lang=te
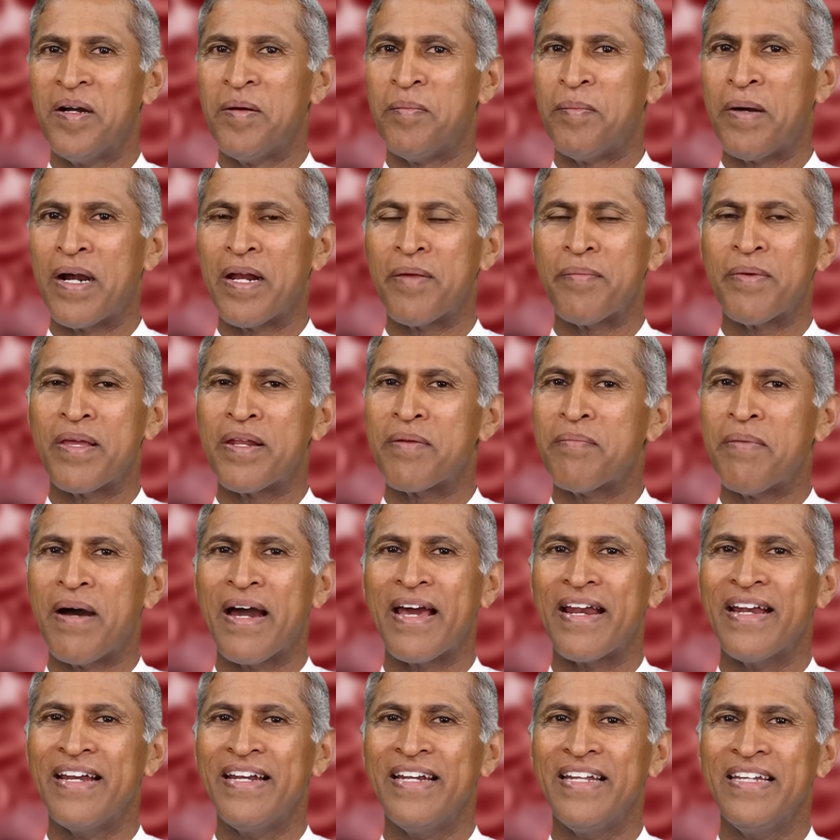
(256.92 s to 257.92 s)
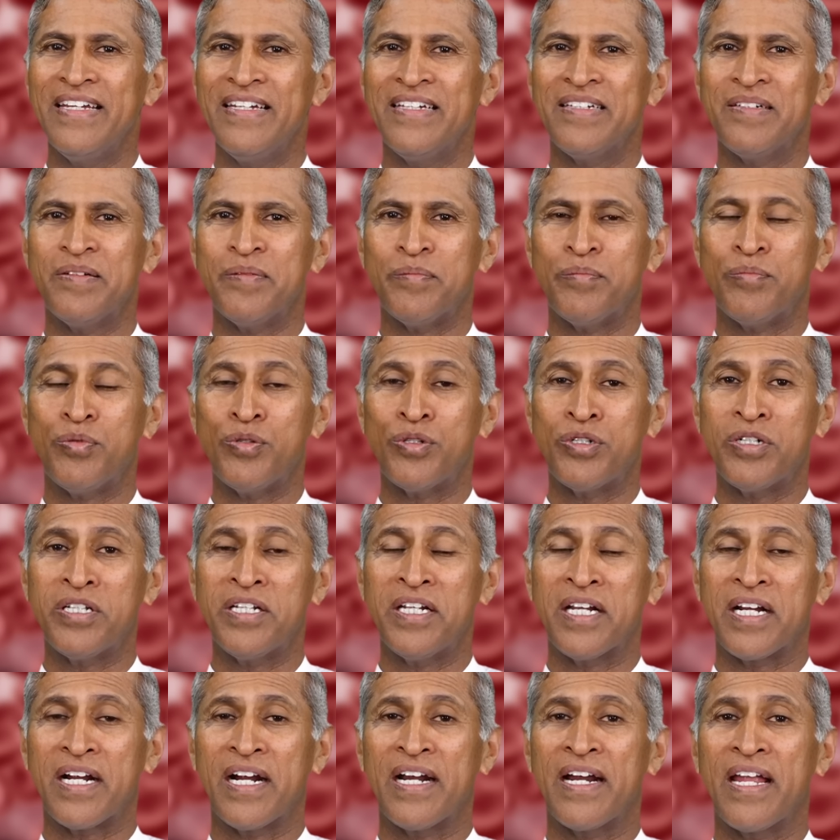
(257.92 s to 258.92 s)
మళ్ళీ మీరు మారండి
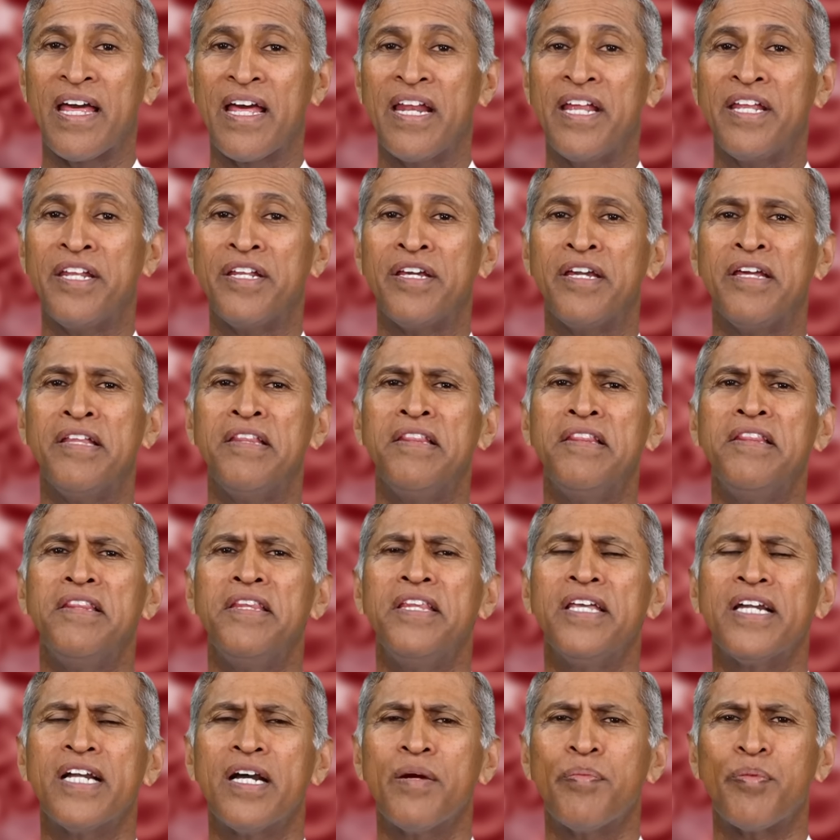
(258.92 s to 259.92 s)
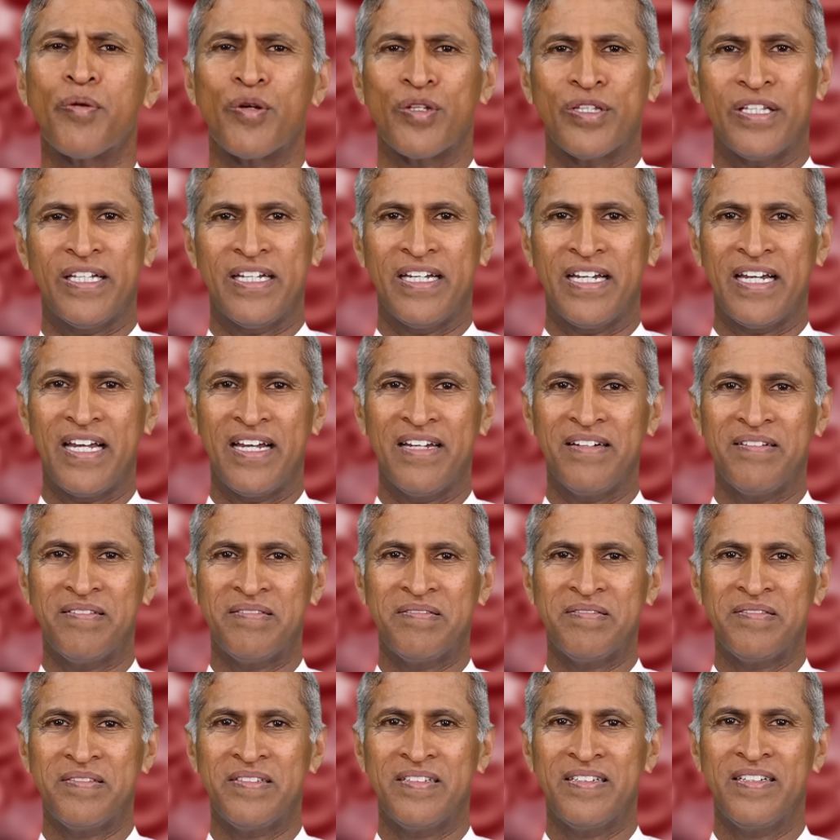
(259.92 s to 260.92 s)
పుట్టిన కణాలని హెల్దీగా పుడతాయి ఇక
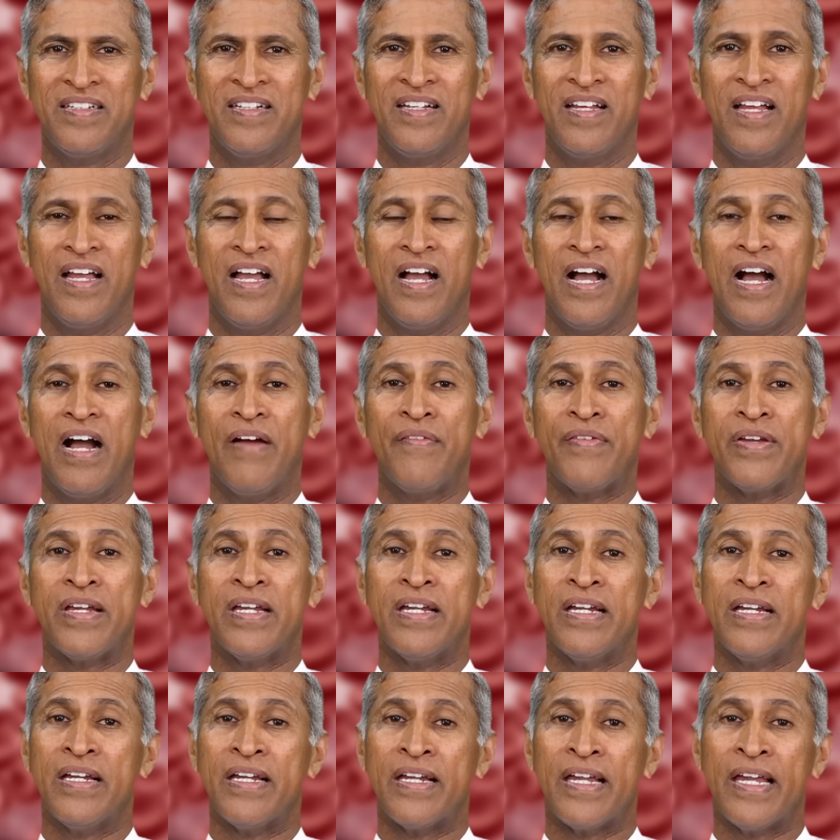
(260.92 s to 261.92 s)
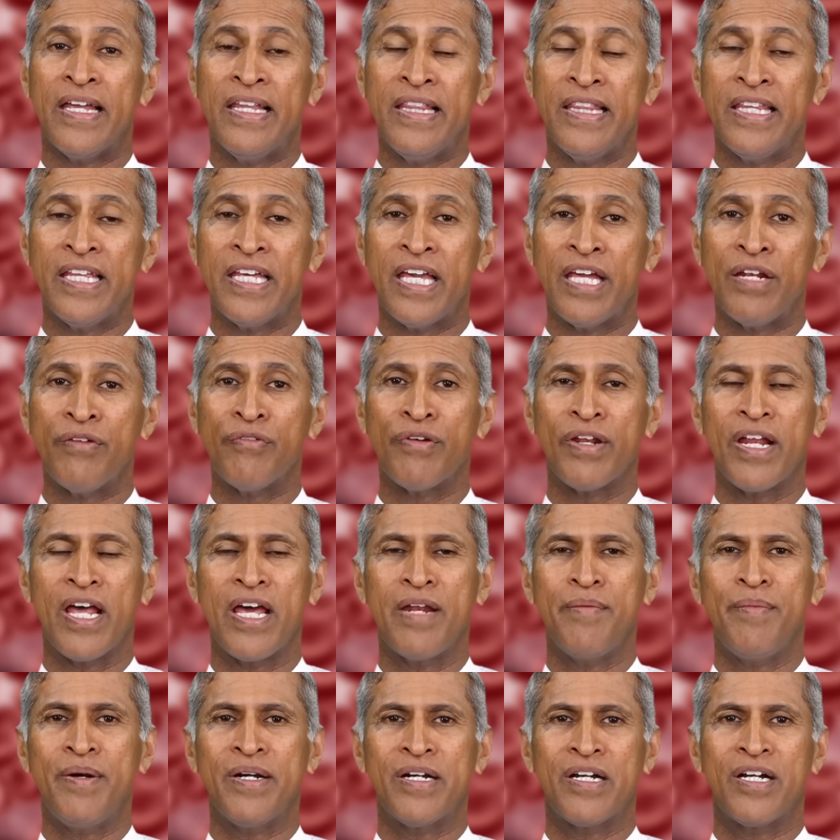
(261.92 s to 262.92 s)
అవి హెల్దీ
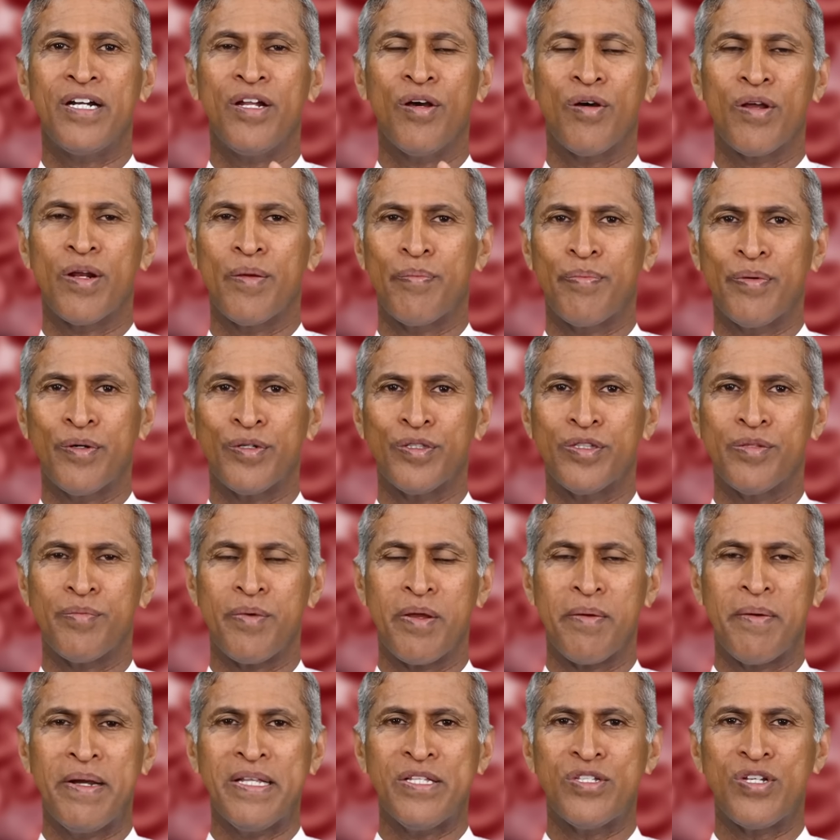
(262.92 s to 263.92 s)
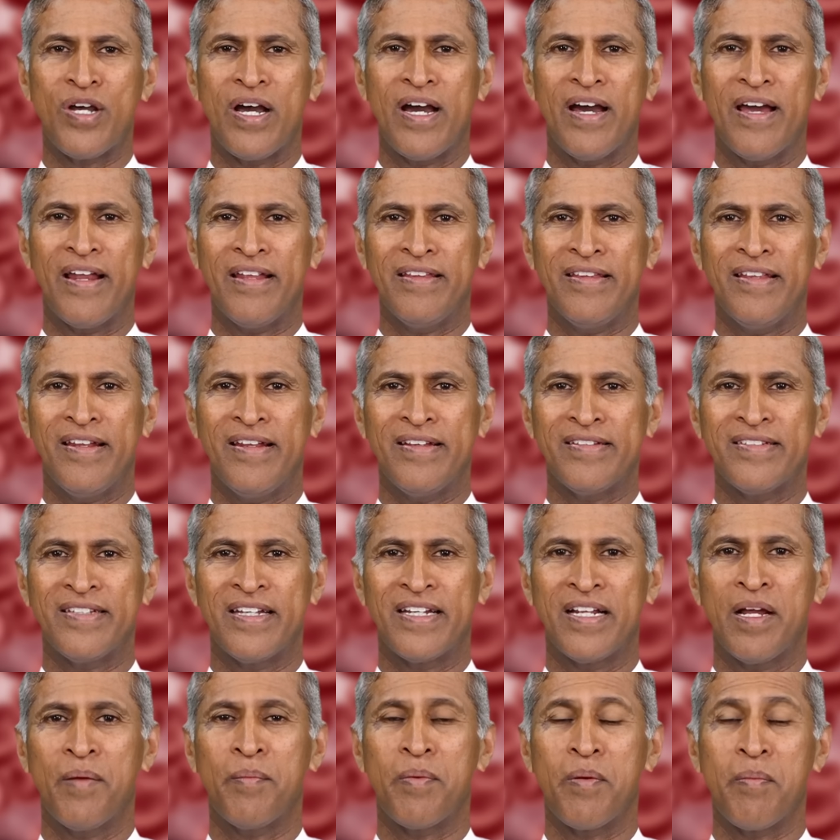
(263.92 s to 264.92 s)
ఎన్విరాన్మెంట్ డెవలప్ అవుతుంది మీరు మంచి ఆహారం
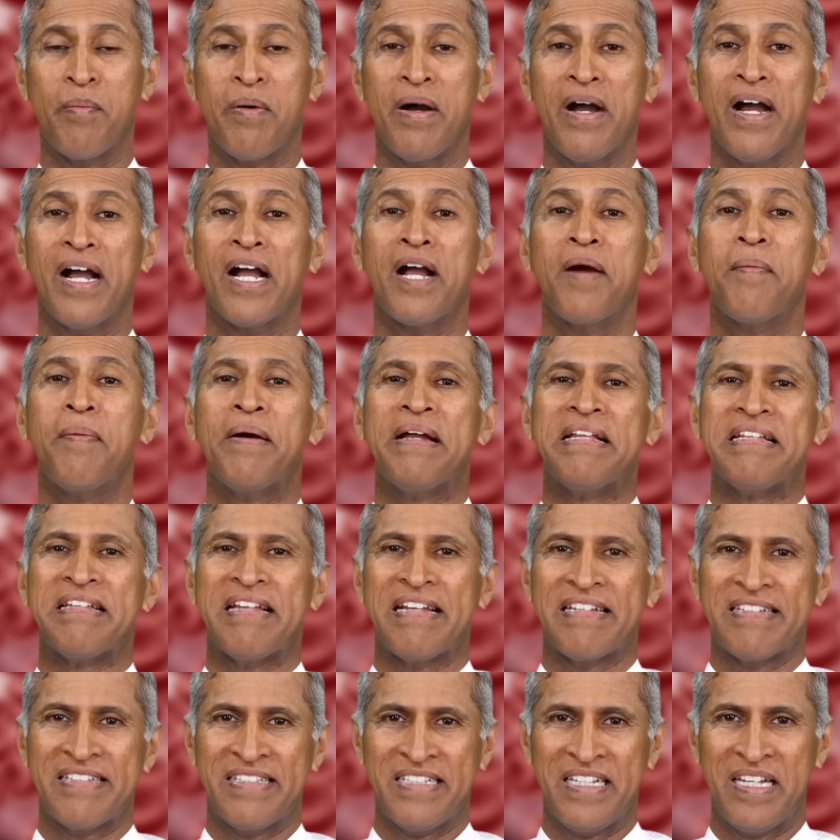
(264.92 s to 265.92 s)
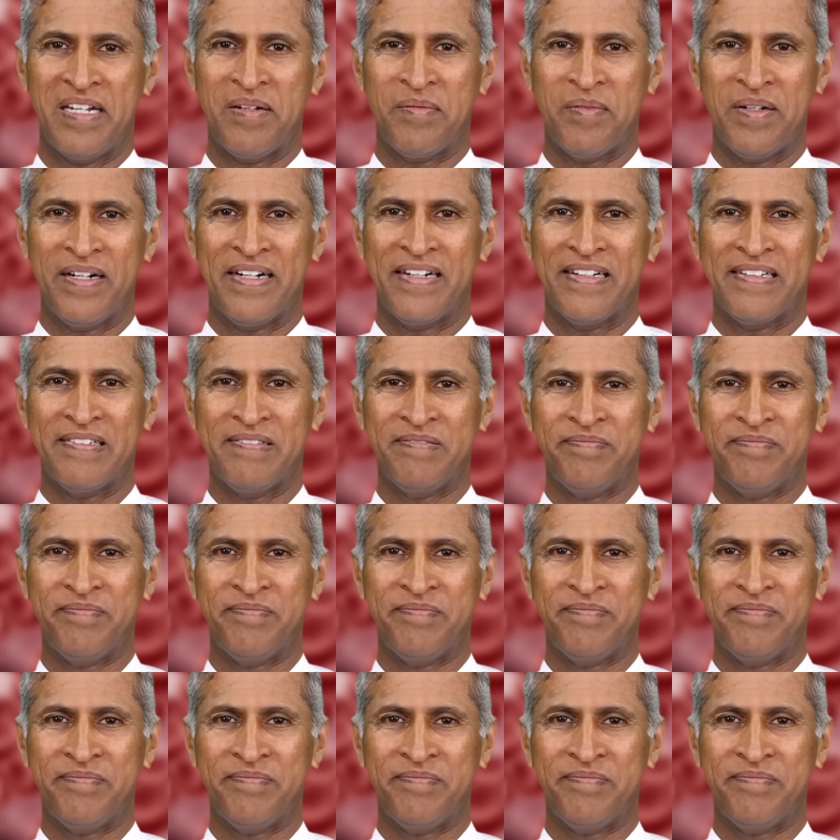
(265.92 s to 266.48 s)
తినేసరికి అప్పుడు బాగా పనిచేస్తాయి అన్నమాట